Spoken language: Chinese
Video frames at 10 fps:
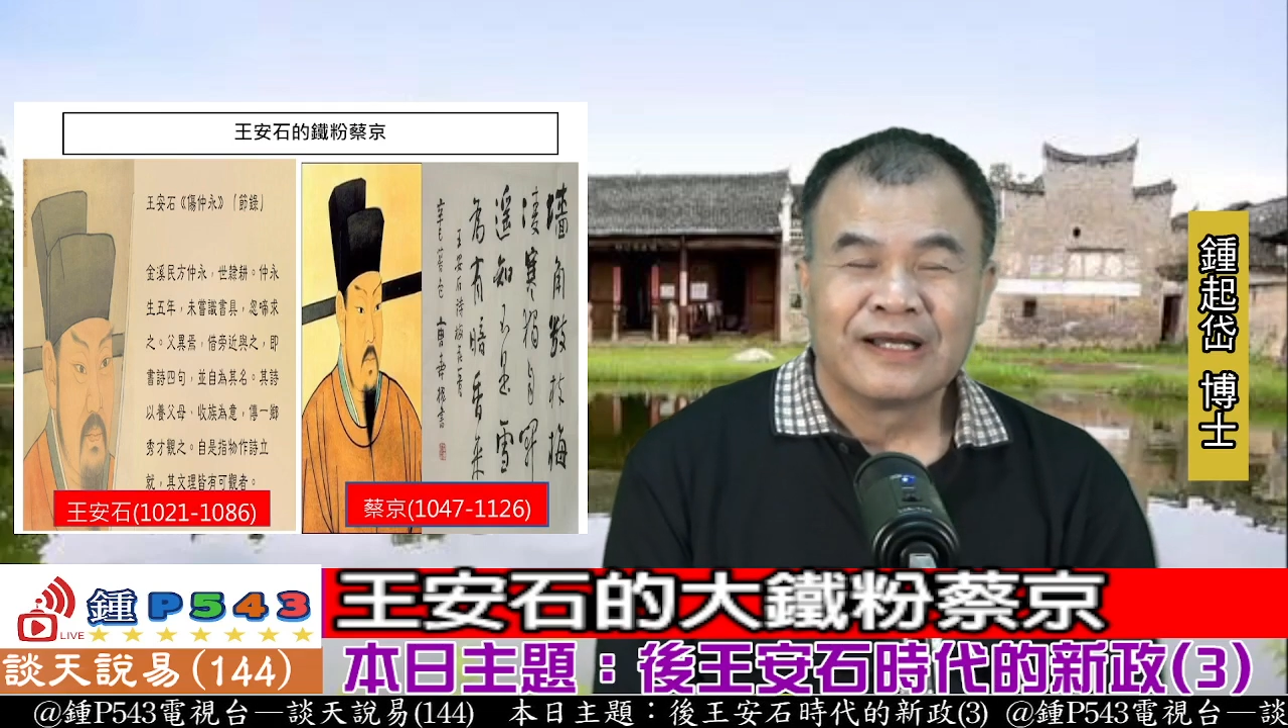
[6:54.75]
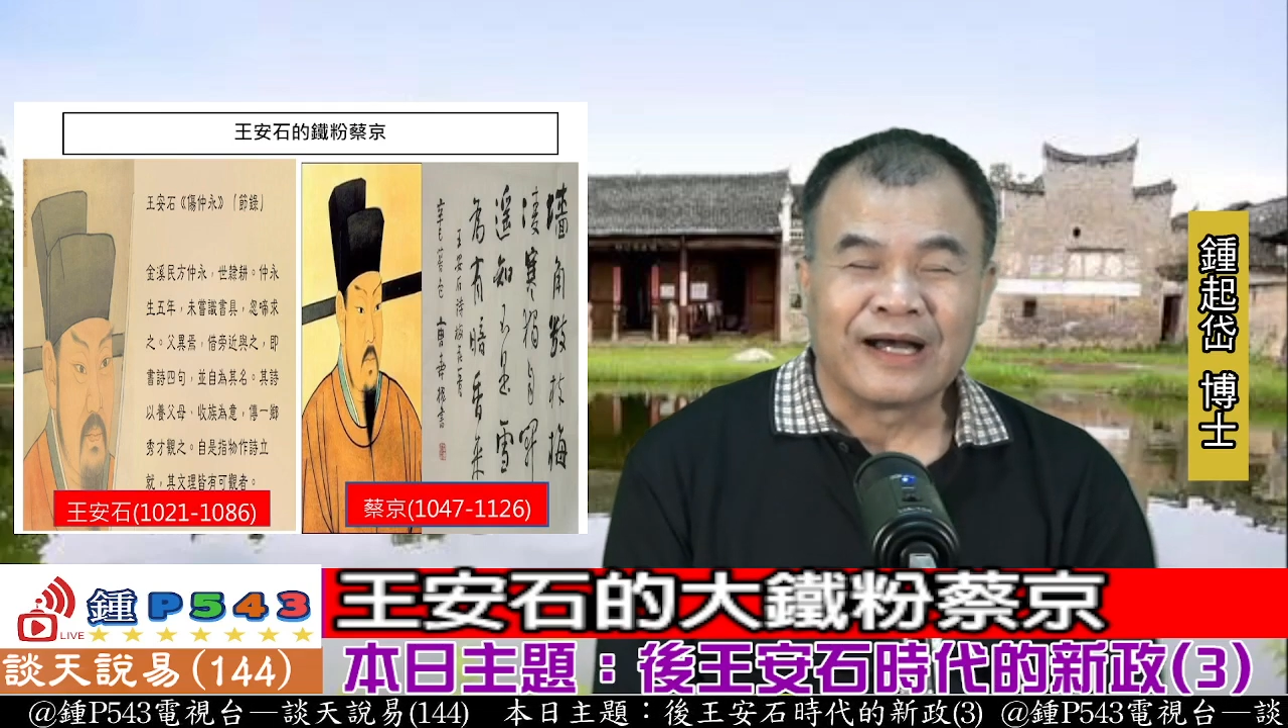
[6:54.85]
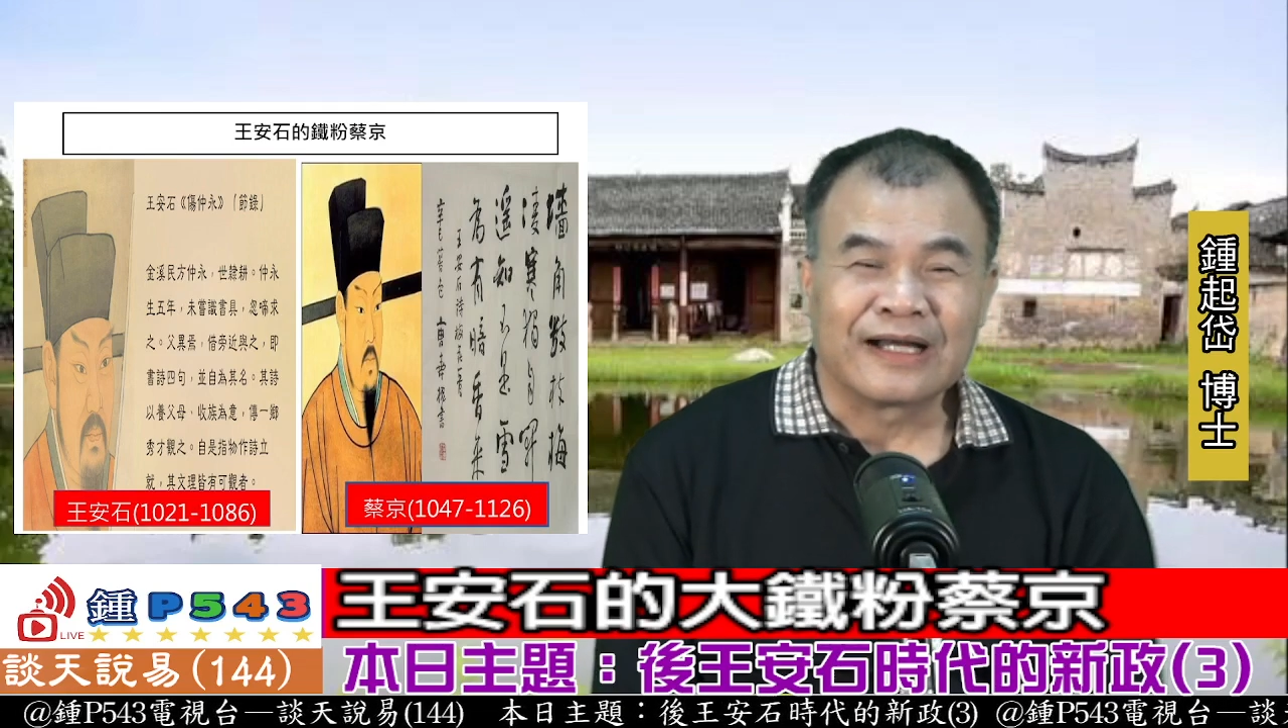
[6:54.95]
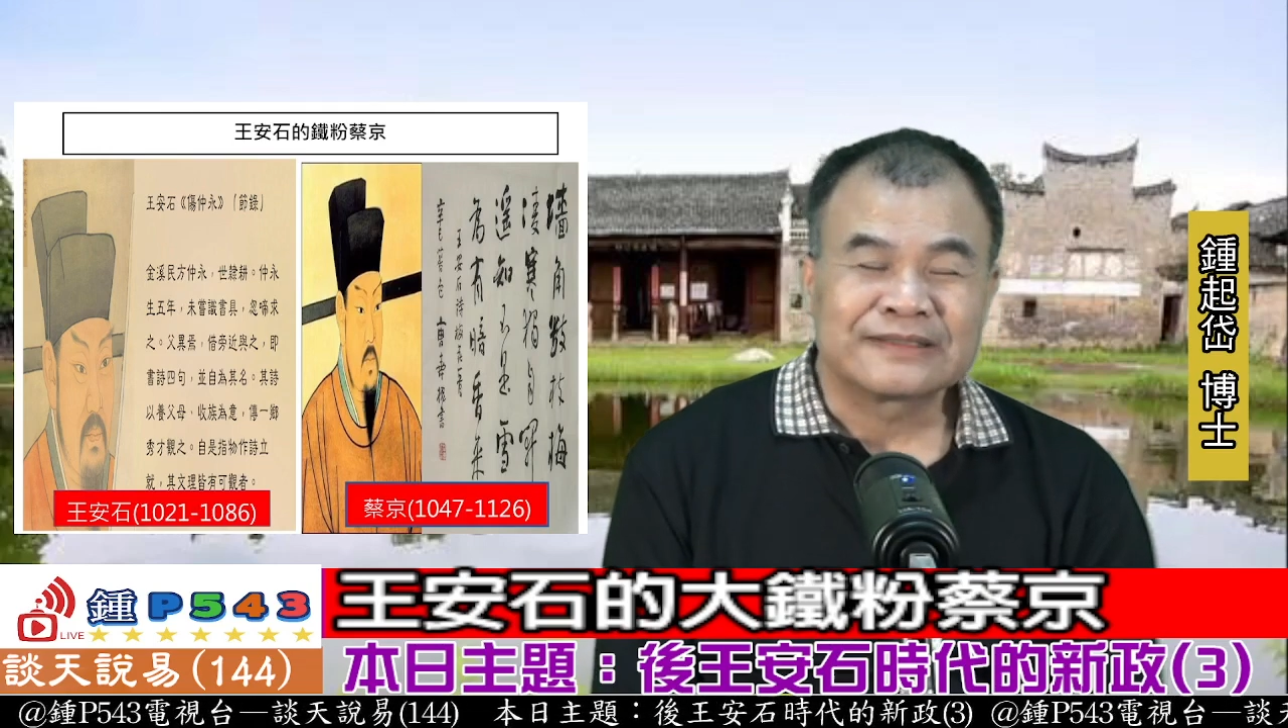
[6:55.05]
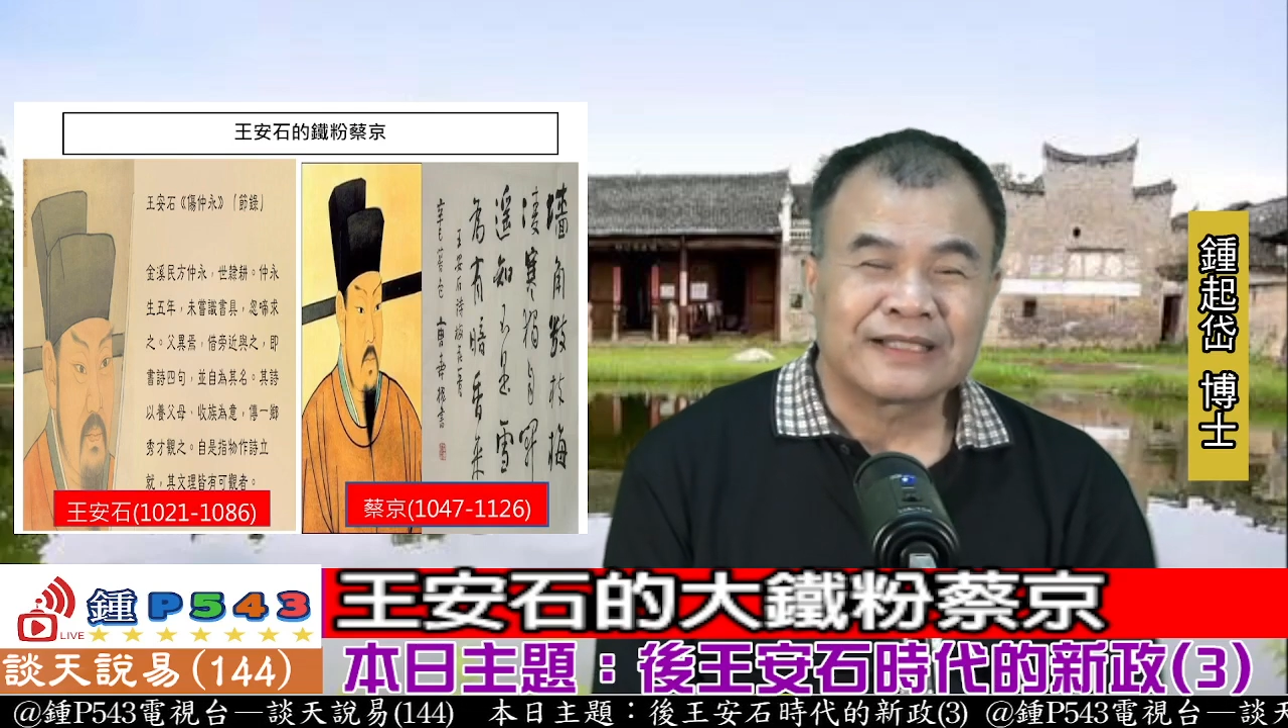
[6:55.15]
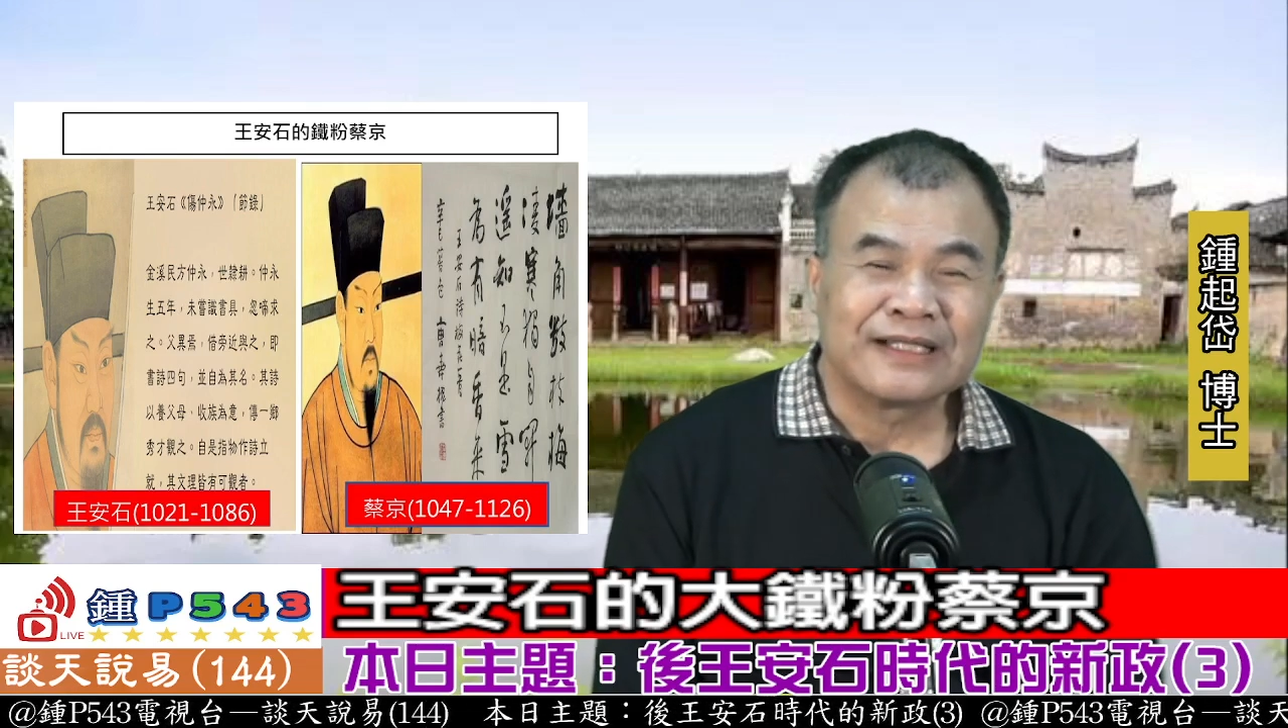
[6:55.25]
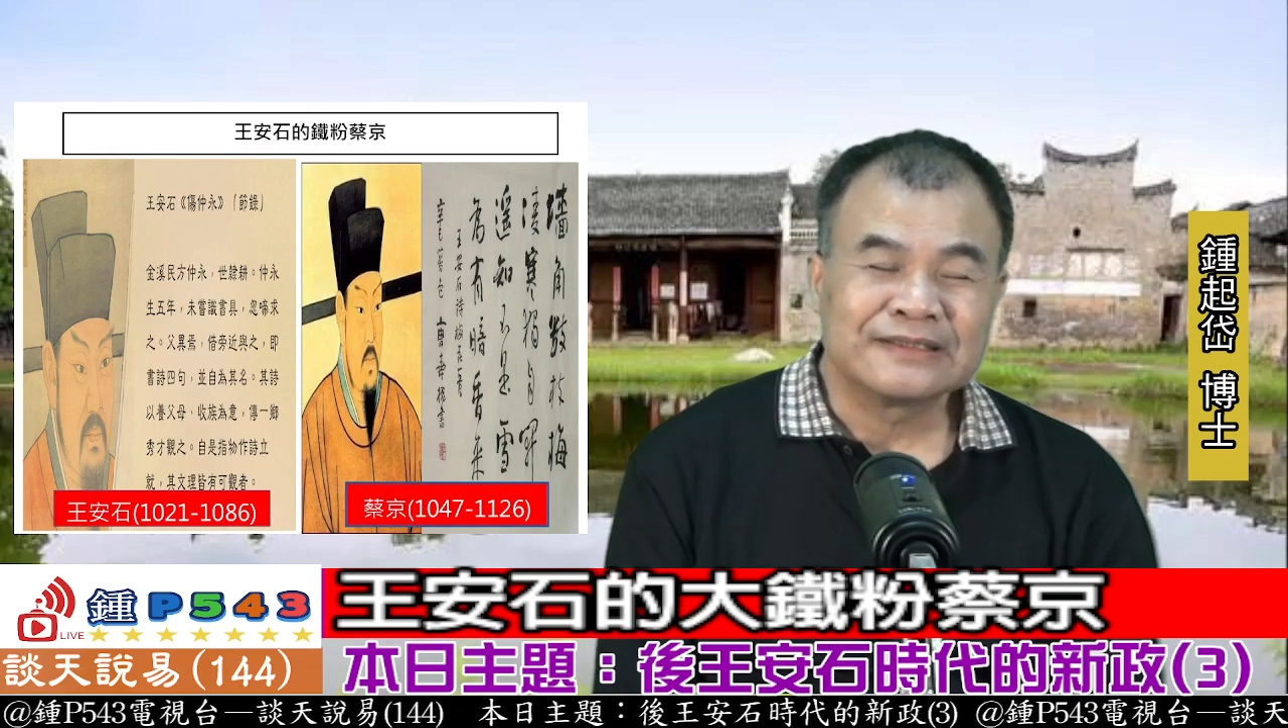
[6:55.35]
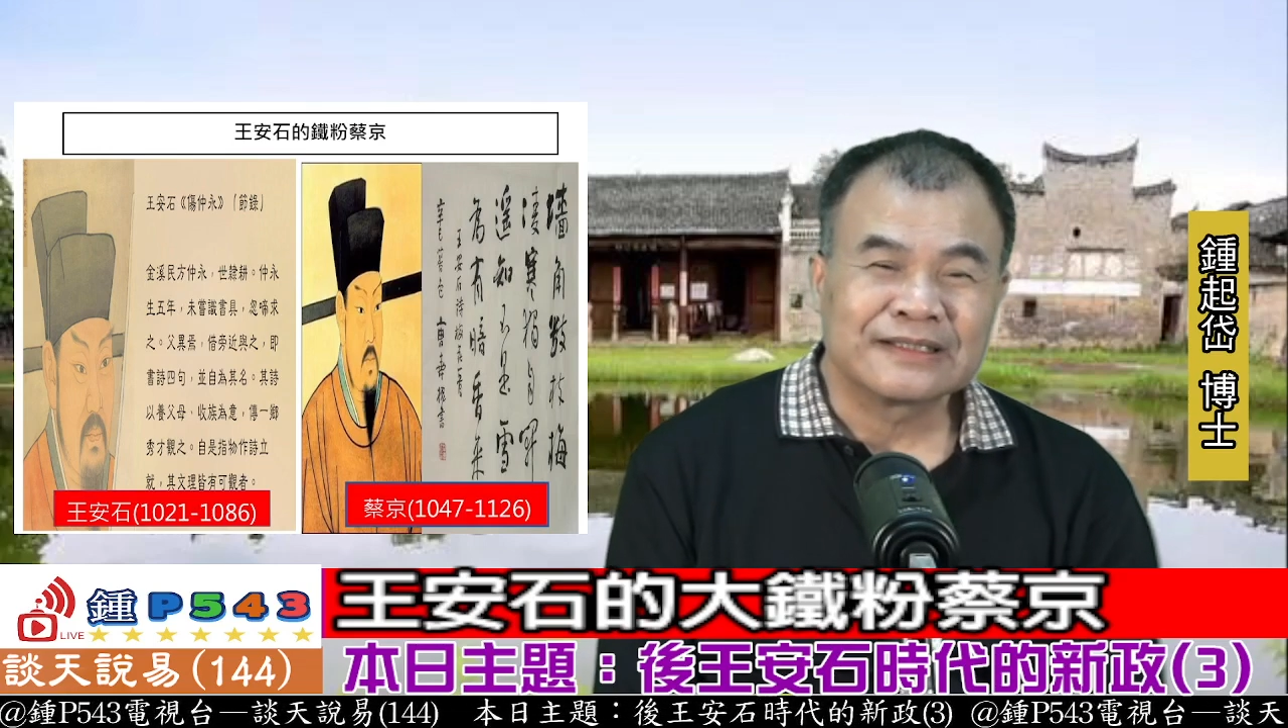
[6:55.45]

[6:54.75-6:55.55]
而蔡